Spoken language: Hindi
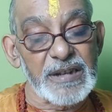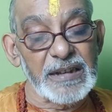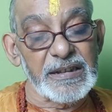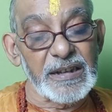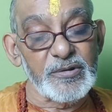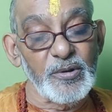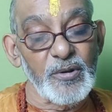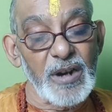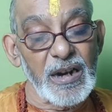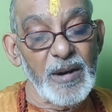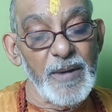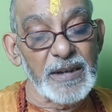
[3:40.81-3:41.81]
के साथ असुरों
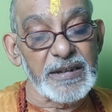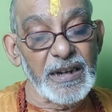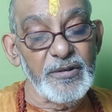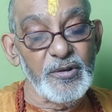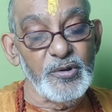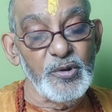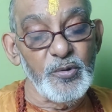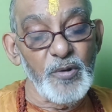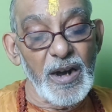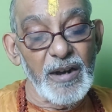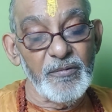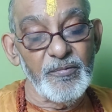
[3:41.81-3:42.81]
का घमासान युद्ध
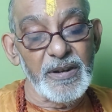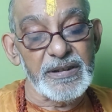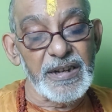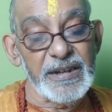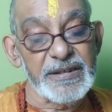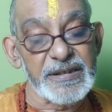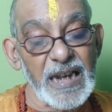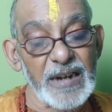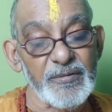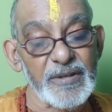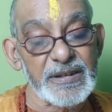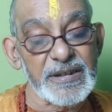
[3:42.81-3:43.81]
हुआ वैसे ही
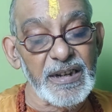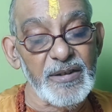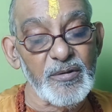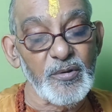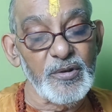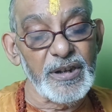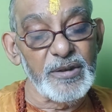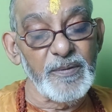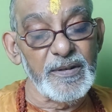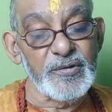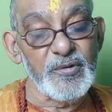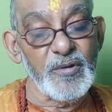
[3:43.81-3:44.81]
साल के सैनिकों
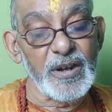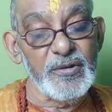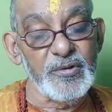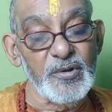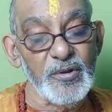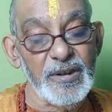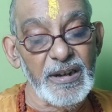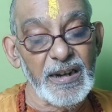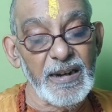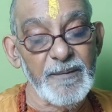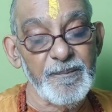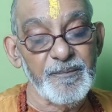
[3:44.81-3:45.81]
यजवंशियों का युद्ध होने
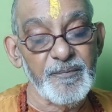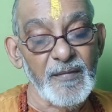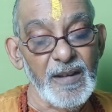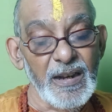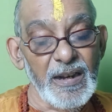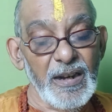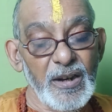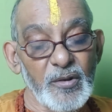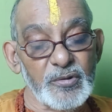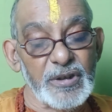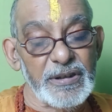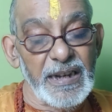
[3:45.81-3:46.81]
लगा
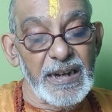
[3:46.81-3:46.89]
उसे